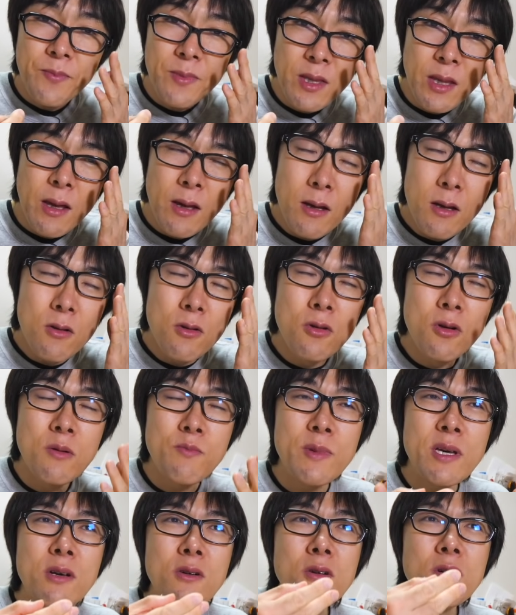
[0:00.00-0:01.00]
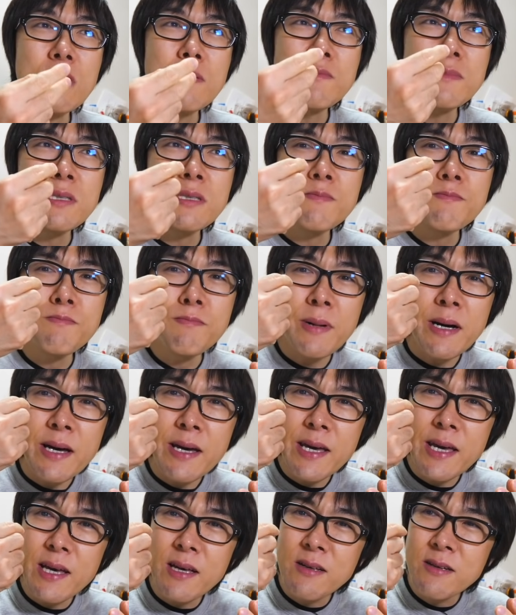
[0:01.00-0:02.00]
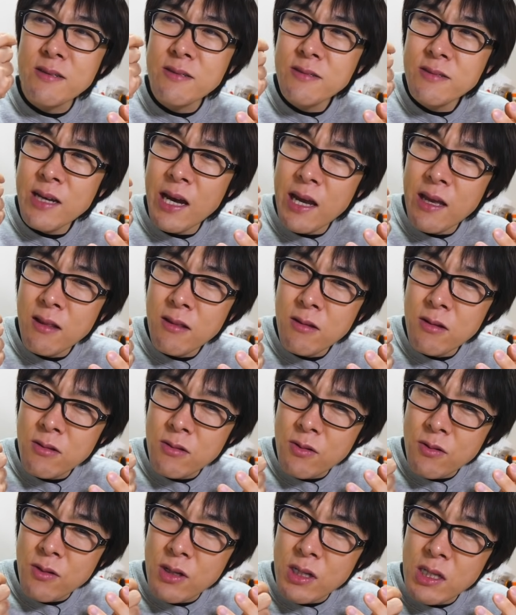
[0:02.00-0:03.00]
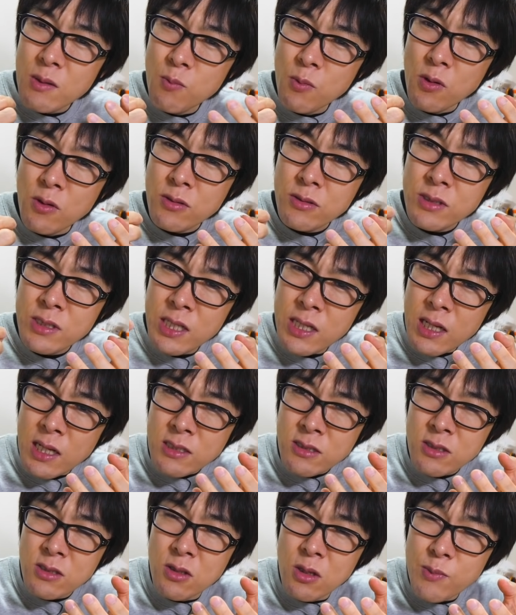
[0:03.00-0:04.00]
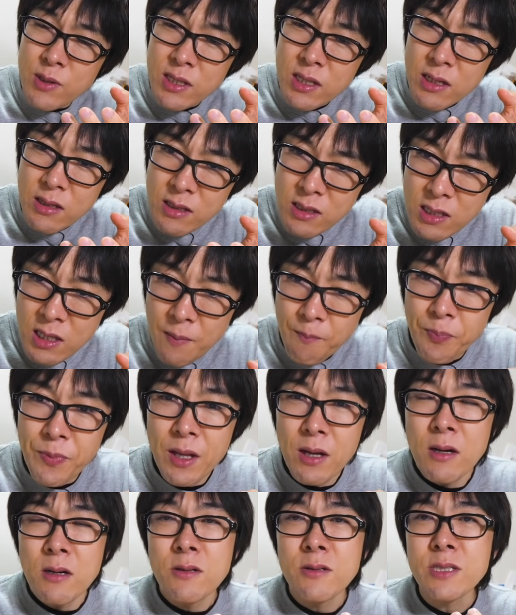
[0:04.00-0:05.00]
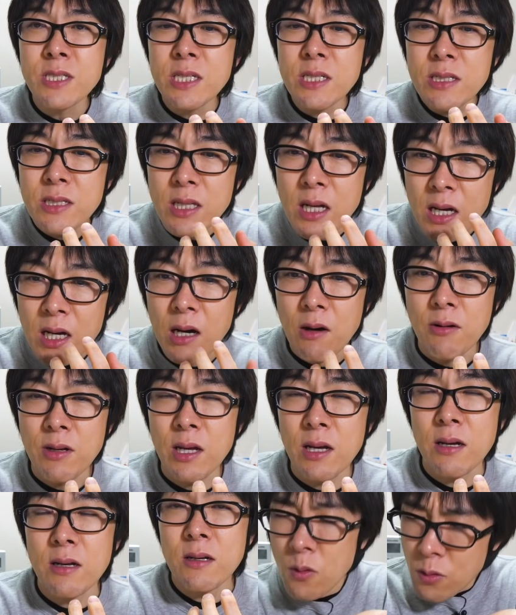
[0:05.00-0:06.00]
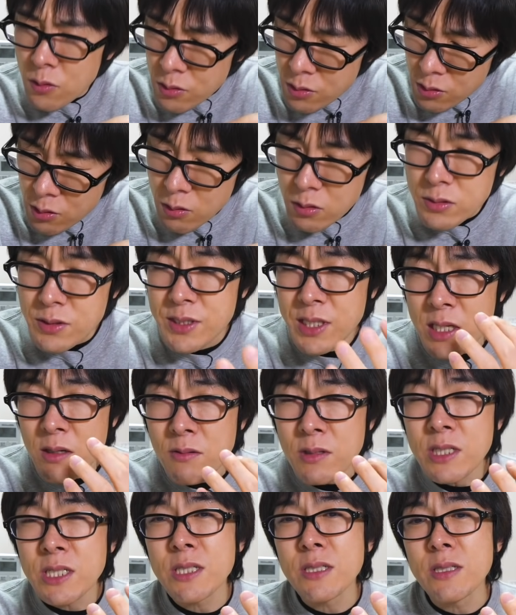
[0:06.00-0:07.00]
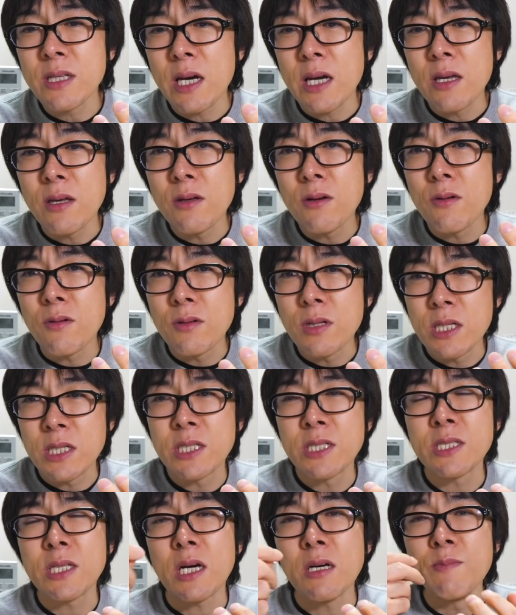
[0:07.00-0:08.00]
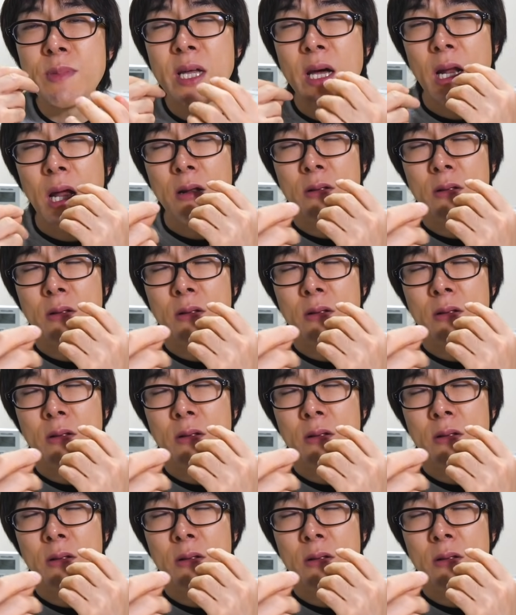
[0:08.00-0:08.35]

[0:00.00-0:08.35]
んで飲み込む前くらいの時にもう手が伸びてって口の中をね、トントロゼロにしないようにしちゃうみたい